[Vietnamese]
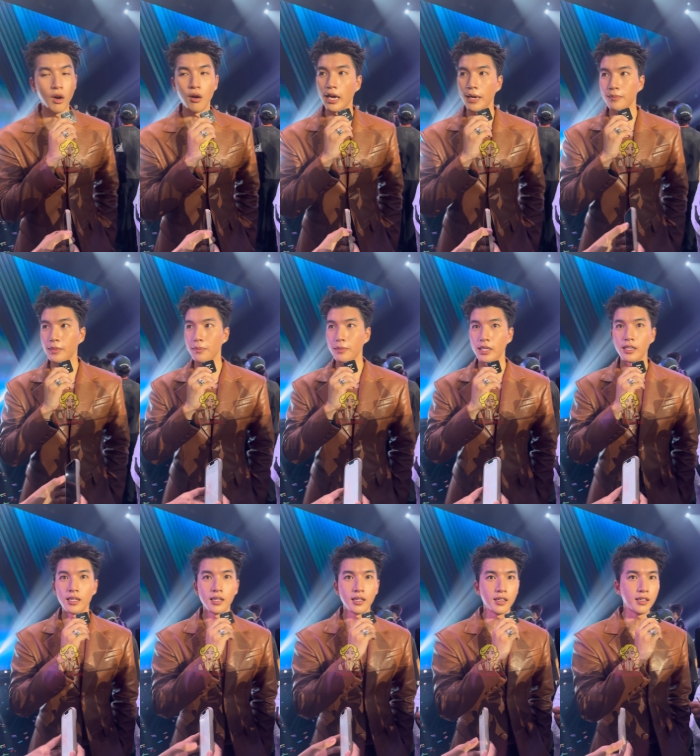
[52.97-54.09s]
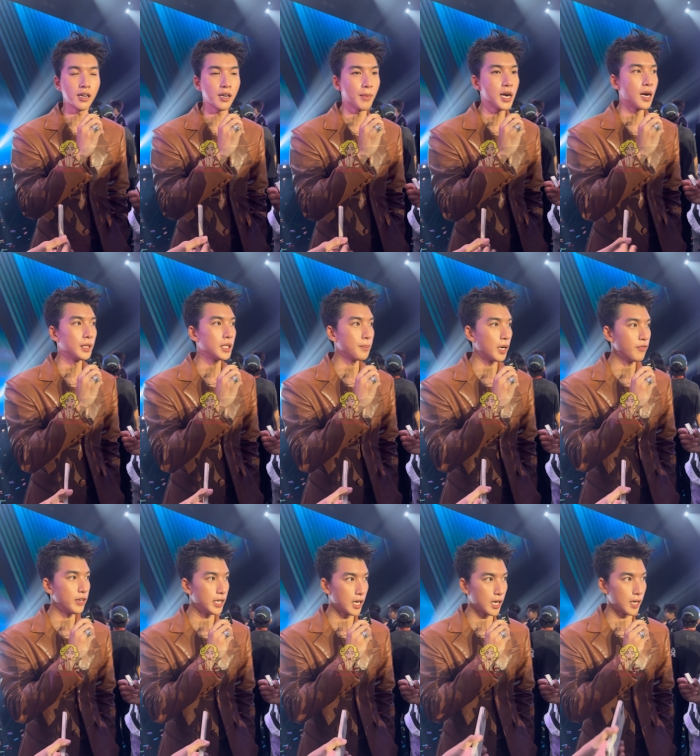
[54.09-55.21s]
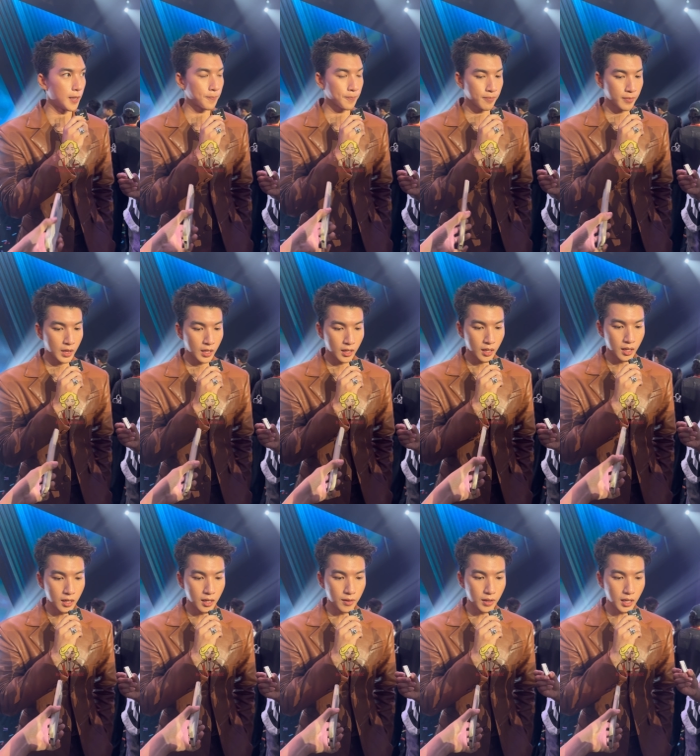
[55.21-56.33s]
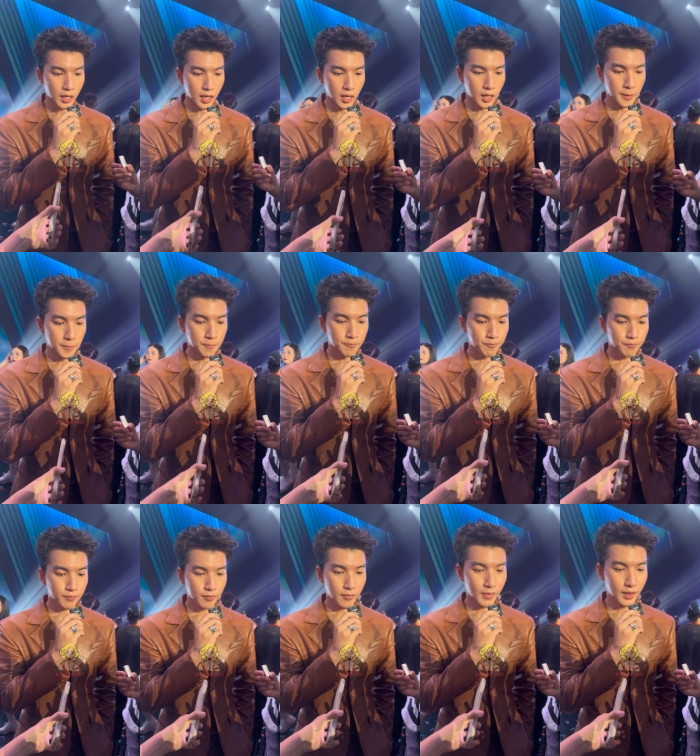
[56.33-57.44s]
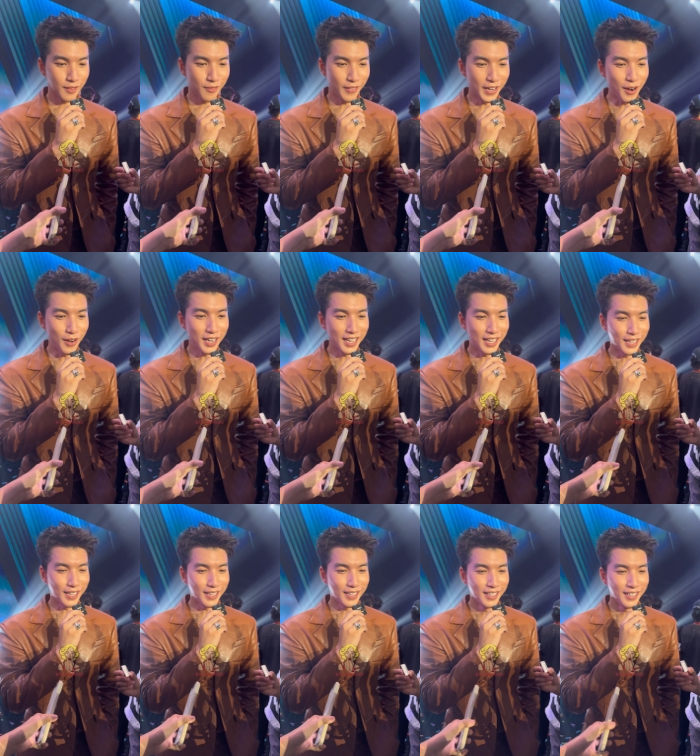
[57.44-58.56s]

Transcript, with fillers: oh, em em thì rất là bất ngờ chứ bởi vì uh, uh, phải gọi là